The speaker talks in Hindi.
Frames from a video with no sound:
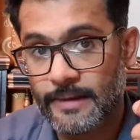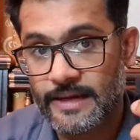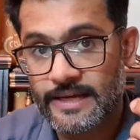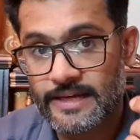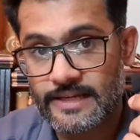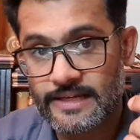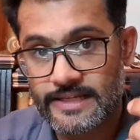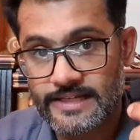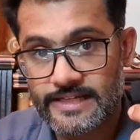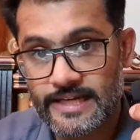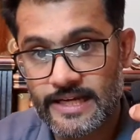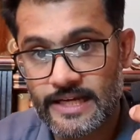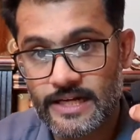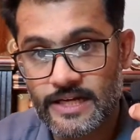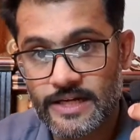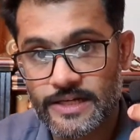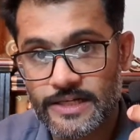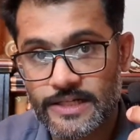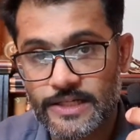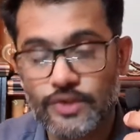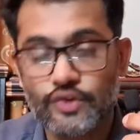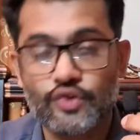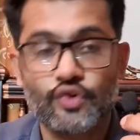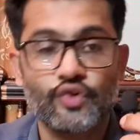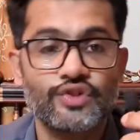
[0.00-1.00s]
माइक ली है
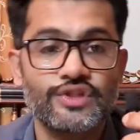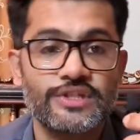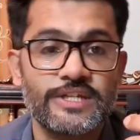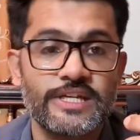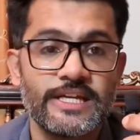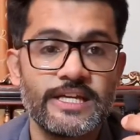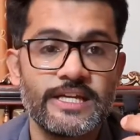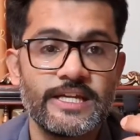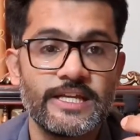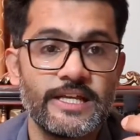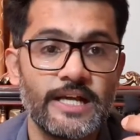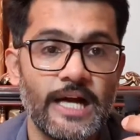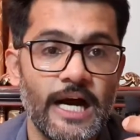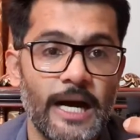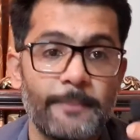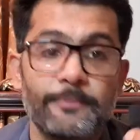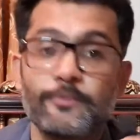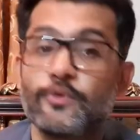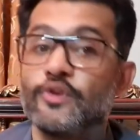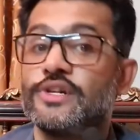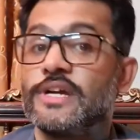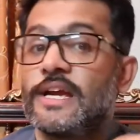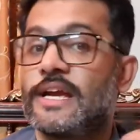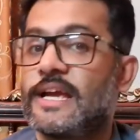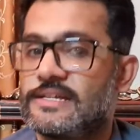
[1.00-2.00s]
ऑलरेडी तो उसकी
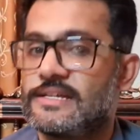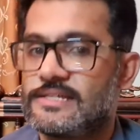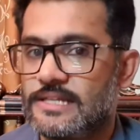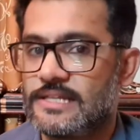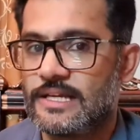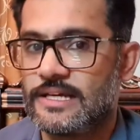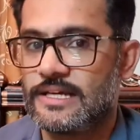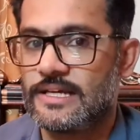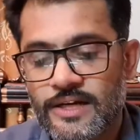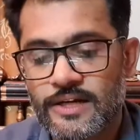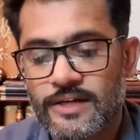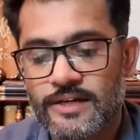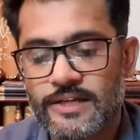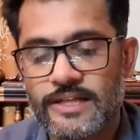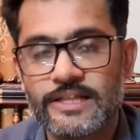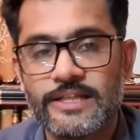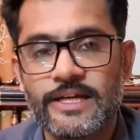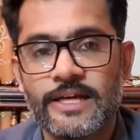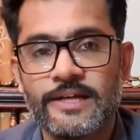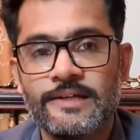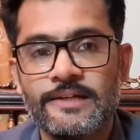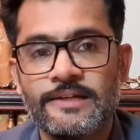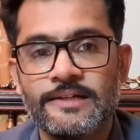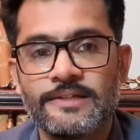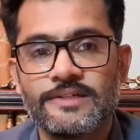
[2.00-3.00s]
आपको ये कैसी लगी टिल
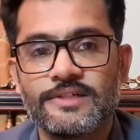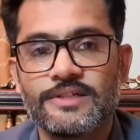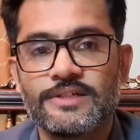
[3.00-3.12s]
देन